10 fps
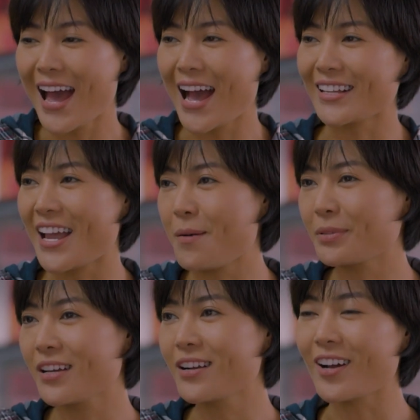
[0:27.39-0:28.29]
Hàng em
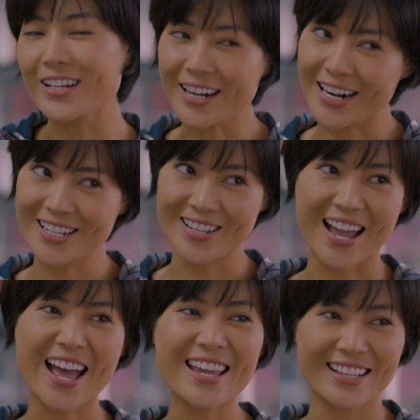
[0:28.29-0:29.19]
và tươi ngon nhất ở đây rồi
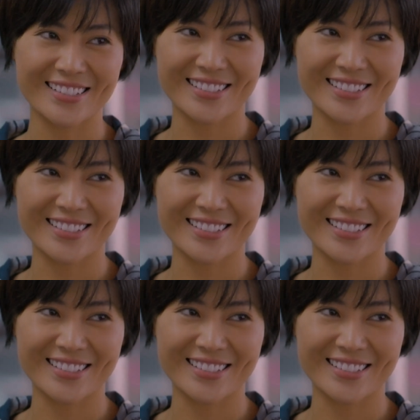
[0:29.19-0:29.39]
đấy.